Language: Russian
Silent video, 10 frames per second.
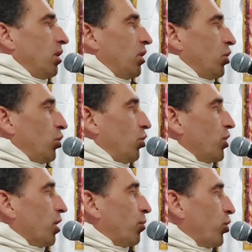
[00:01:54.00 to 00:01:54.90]
До
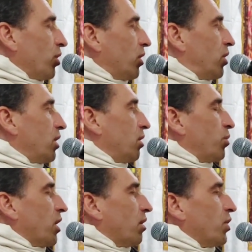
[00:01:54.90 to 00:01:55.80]
тех пор,
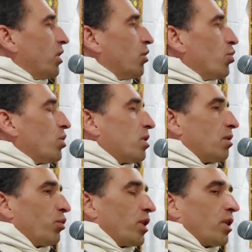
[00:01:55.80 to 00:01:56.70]
пока вы не научитесь
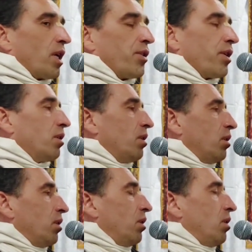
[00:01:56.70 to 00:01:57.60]
его играть
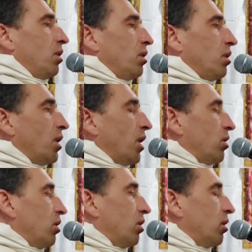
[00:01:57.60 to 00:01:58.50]
как
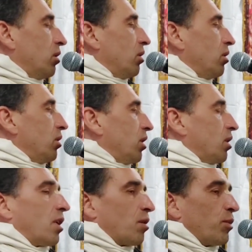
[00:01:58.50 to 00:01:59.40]
э,
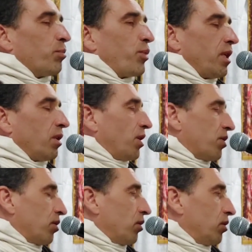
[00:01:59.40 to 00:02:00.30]
Радхараман Предас,
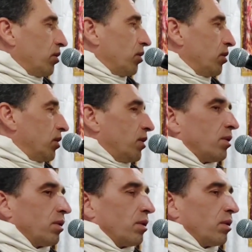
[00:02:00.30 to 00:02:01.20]

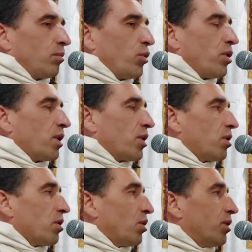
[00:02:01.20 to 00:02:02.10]
мой старший
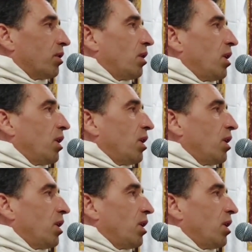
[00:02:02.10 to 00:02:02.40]
сын, или